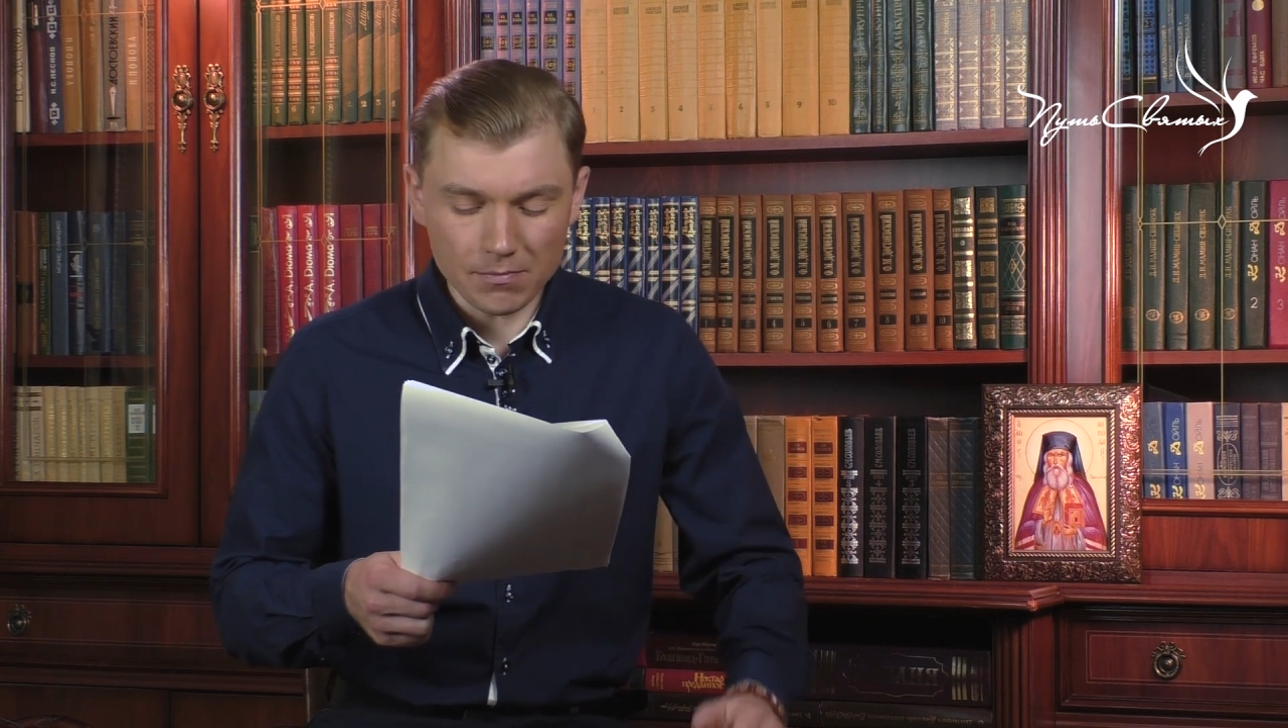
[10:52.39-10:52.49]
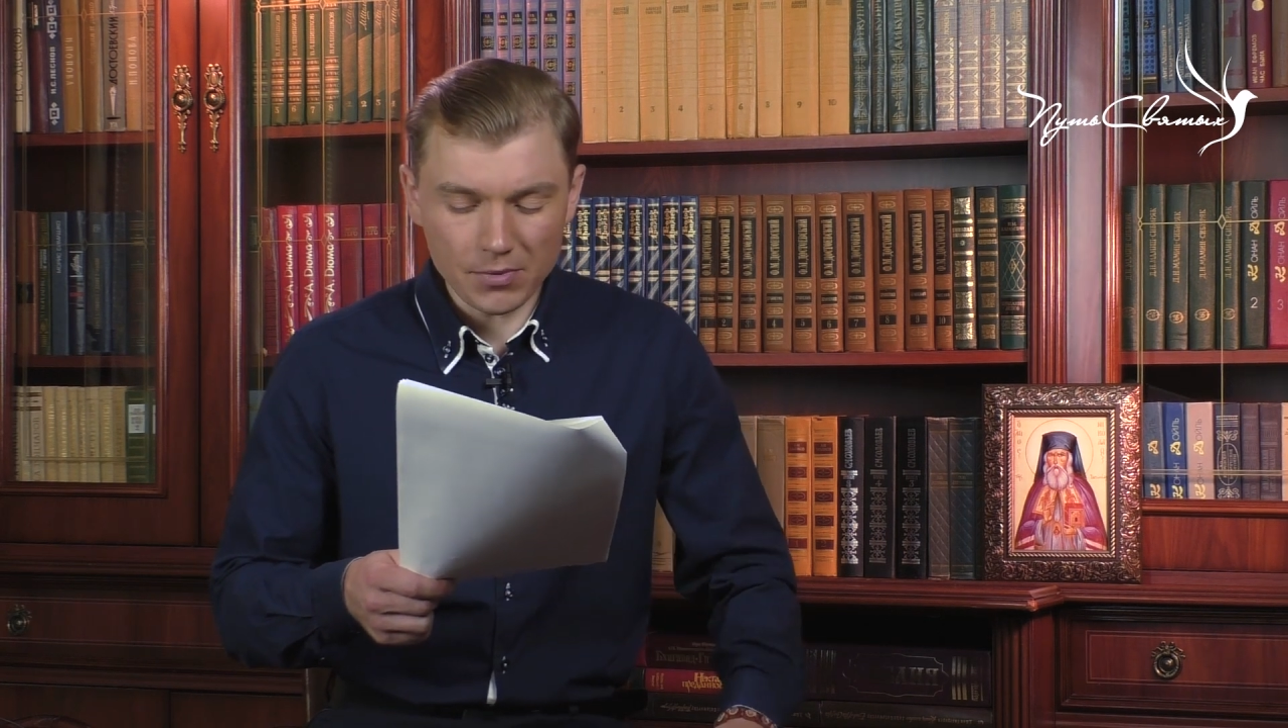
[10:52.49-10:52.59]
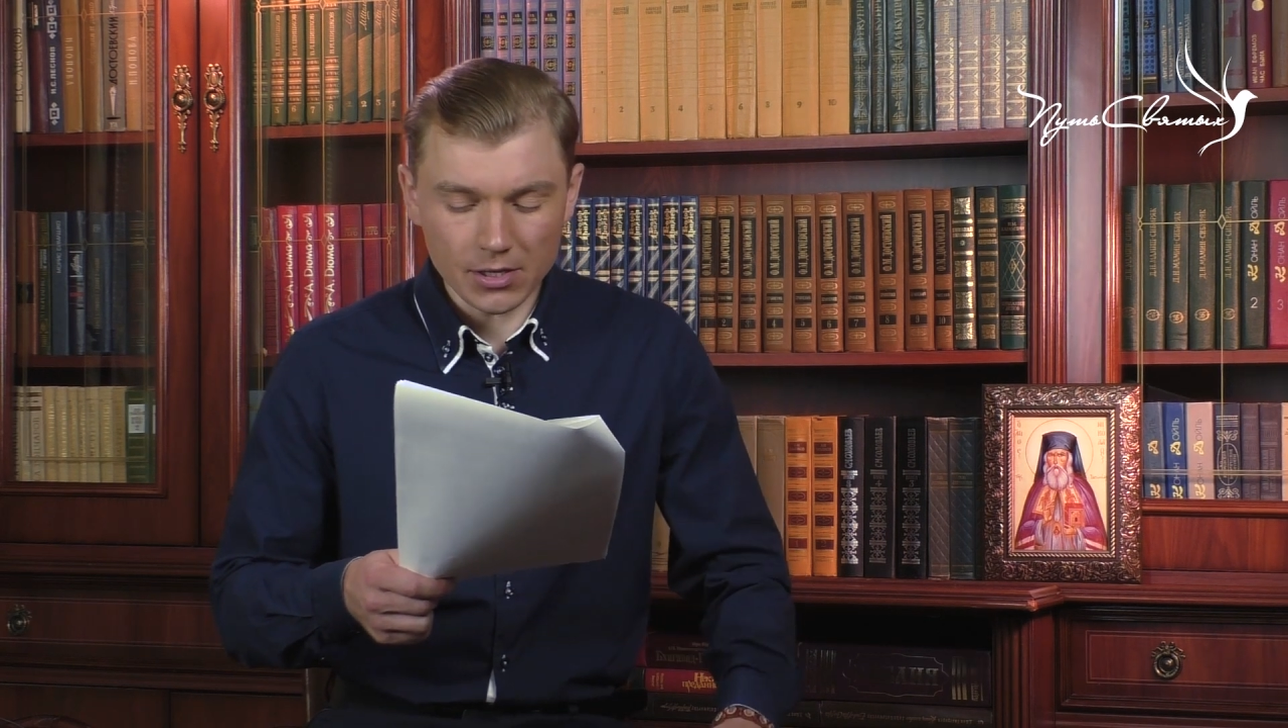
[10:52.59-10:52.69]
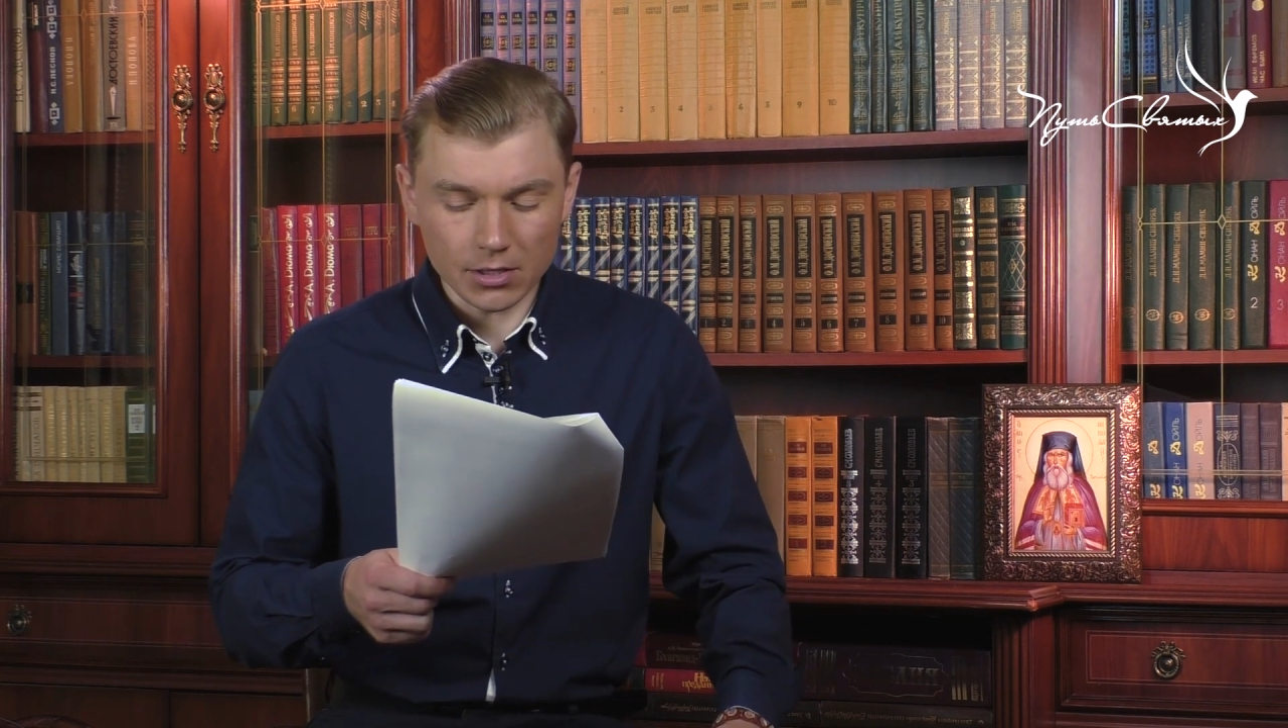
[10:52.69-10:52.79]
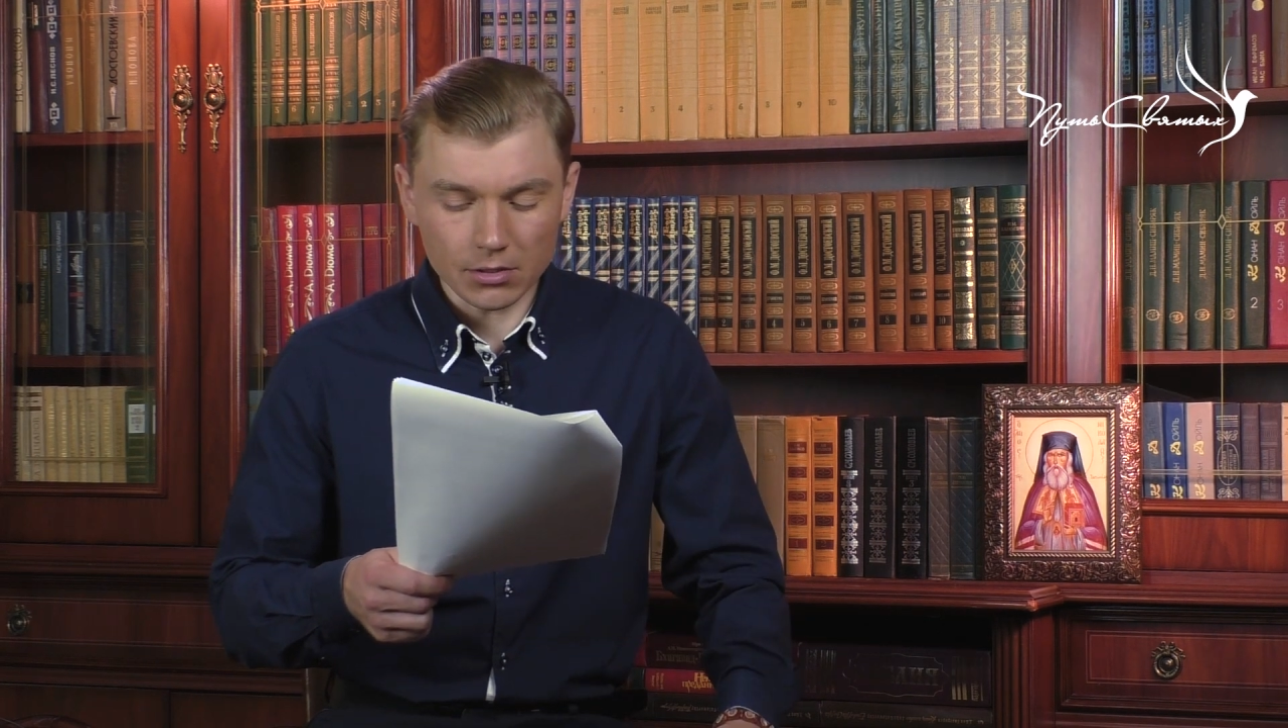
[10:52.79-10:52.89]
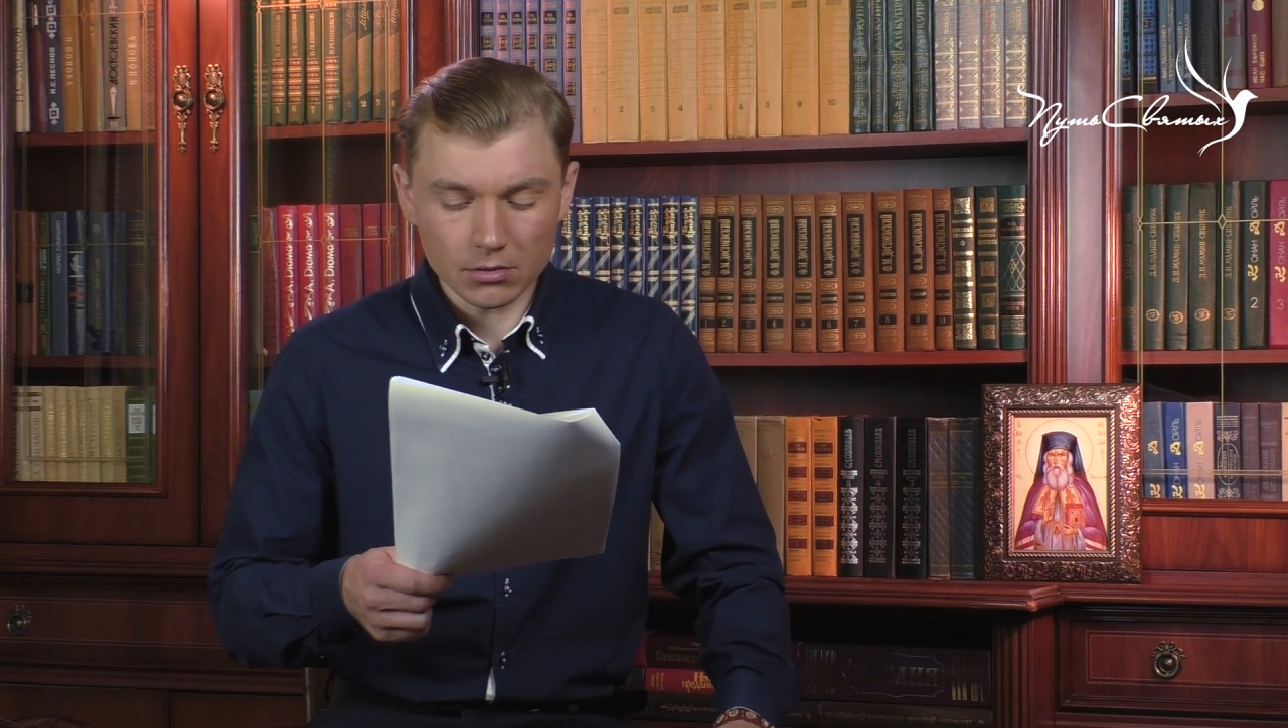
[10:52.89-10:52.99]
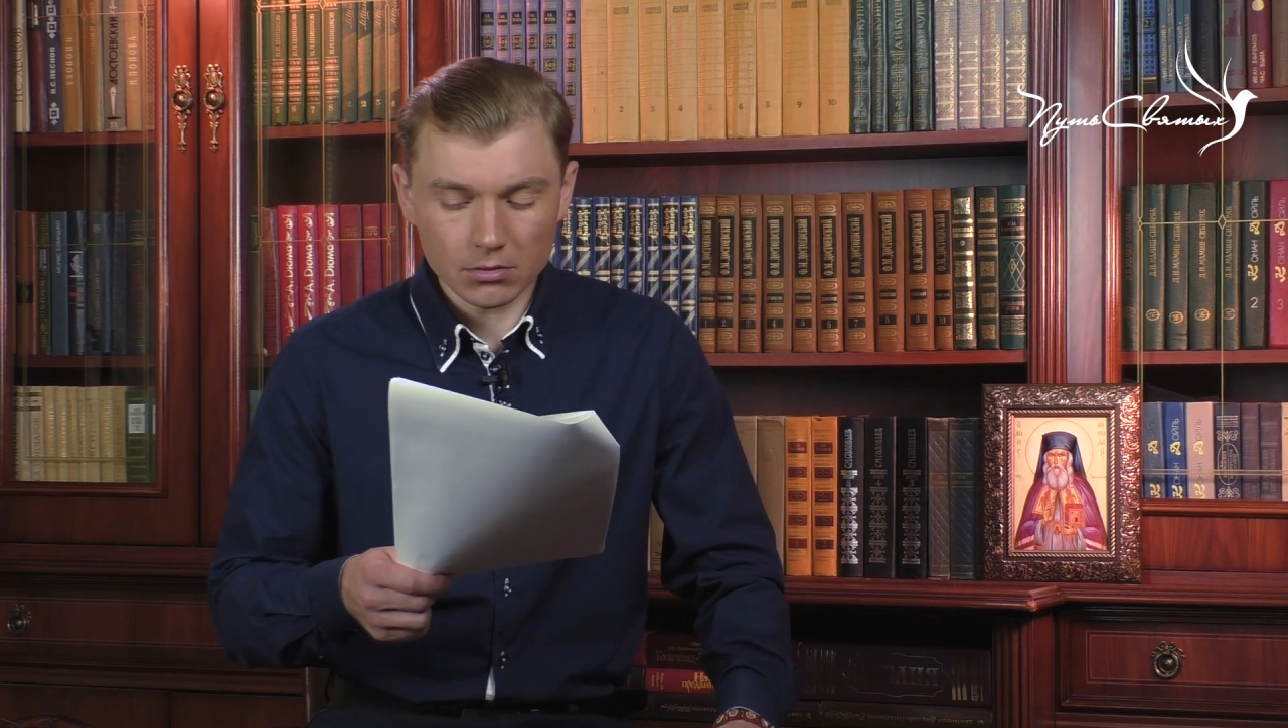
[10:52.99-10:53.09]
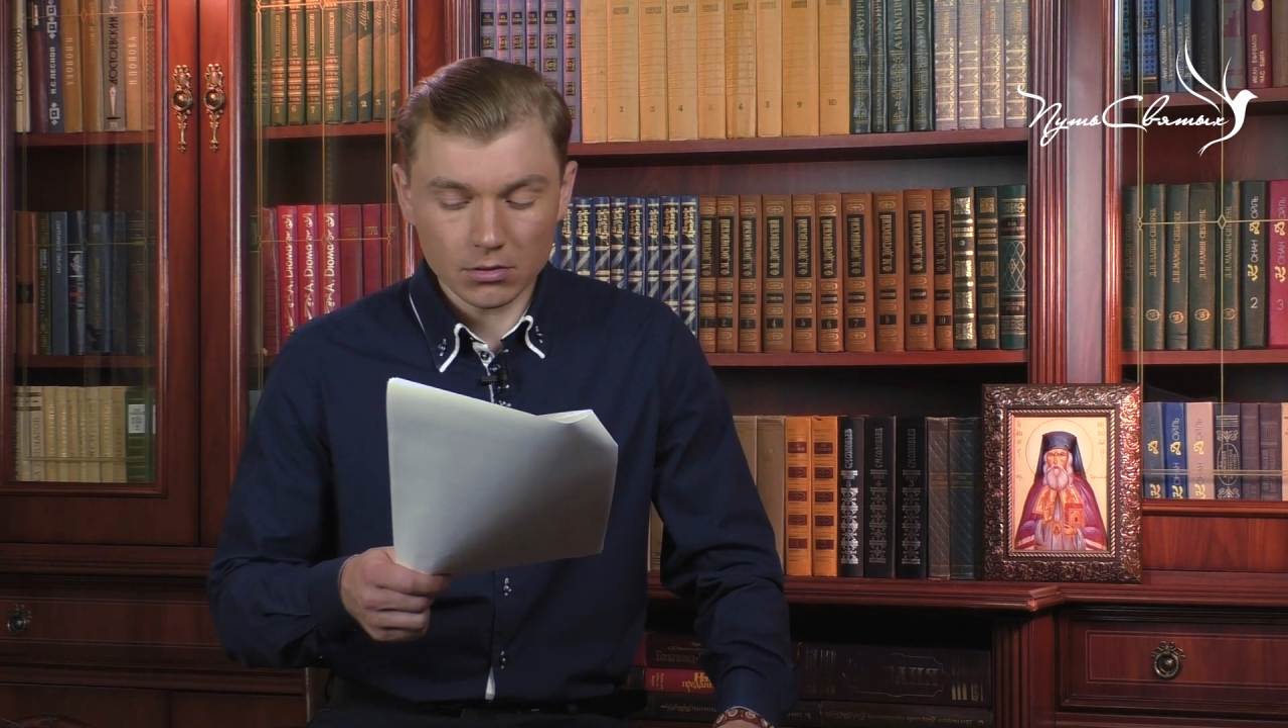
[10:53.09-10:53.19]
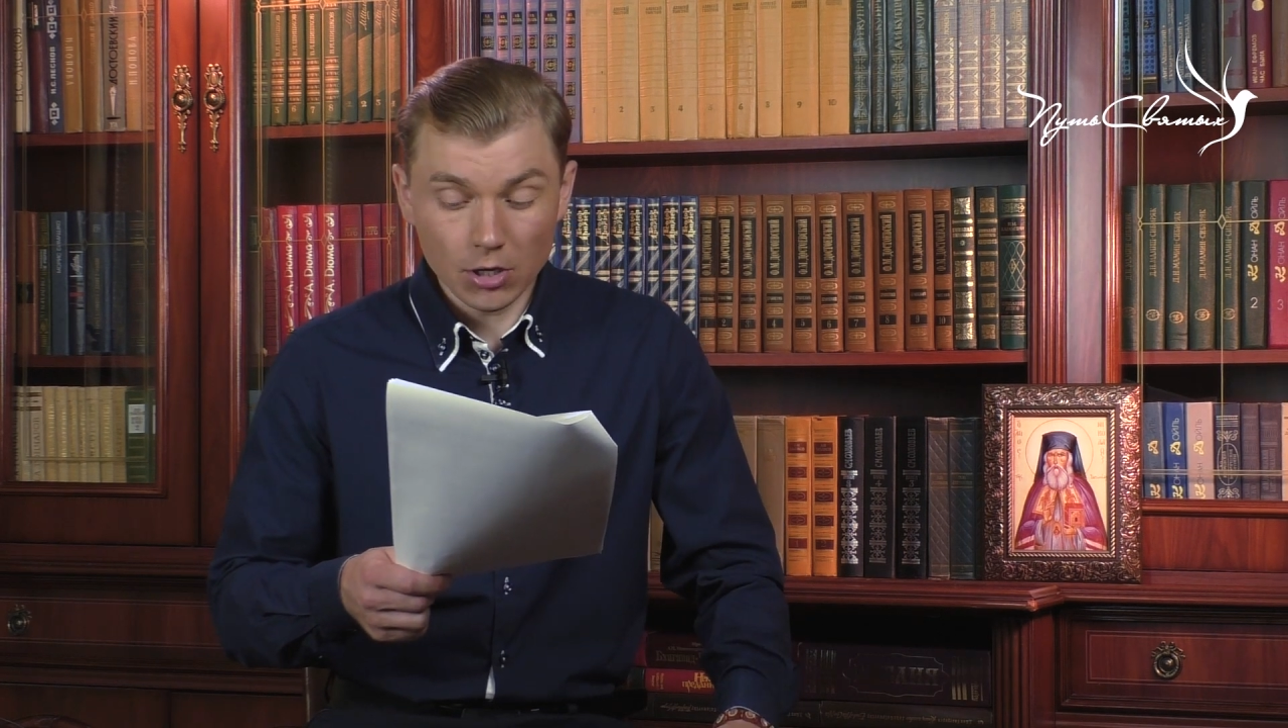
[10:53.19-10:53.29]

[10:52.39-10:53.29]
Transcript: империи.